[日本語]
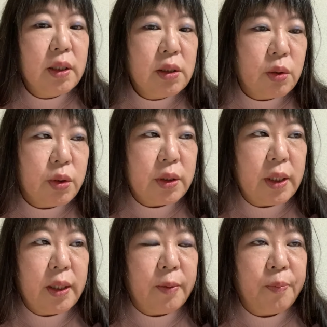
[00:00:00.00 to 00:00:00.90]
そし
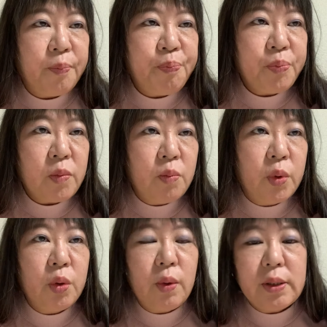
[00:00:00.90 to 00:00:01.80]
て、
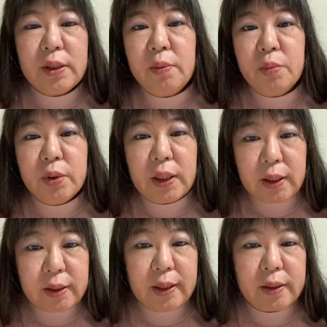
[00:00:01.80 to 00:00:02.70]
ものは全部
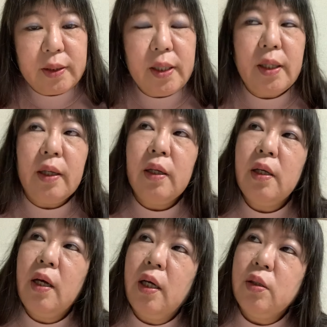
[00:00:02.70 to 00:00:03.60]
タダになって
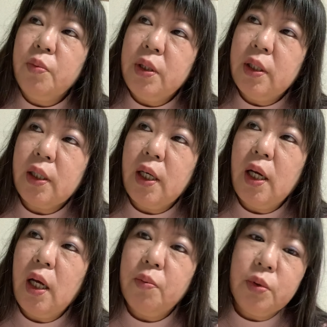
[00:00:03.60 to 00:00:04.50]
みんな
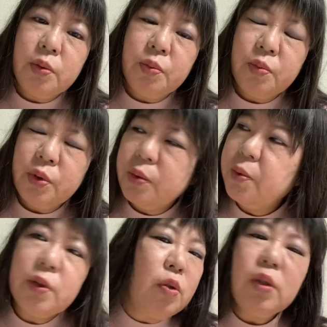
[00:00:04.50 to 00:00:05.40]
が物々
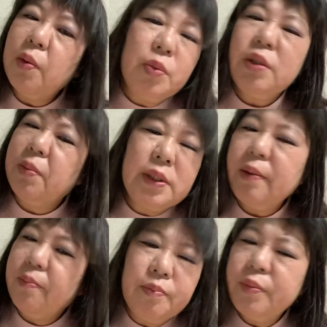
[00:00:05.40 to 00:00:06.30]
交換もしませ
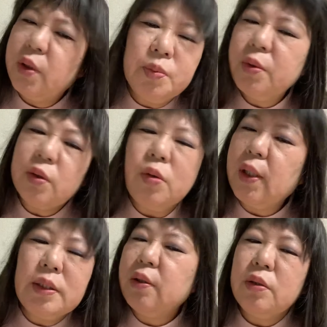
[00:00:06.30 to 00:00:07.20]
ん物々交
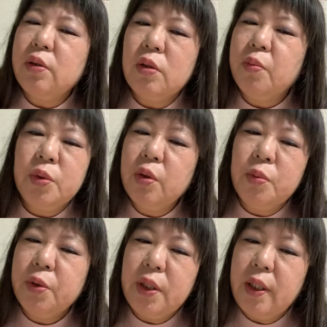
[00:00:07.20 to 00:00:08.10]
換すると物を
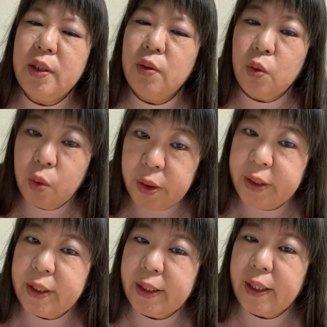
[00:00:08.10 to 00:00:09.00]
持ってない人は交換で
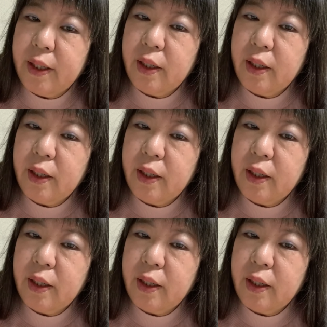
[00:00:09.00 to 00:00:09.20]
きないから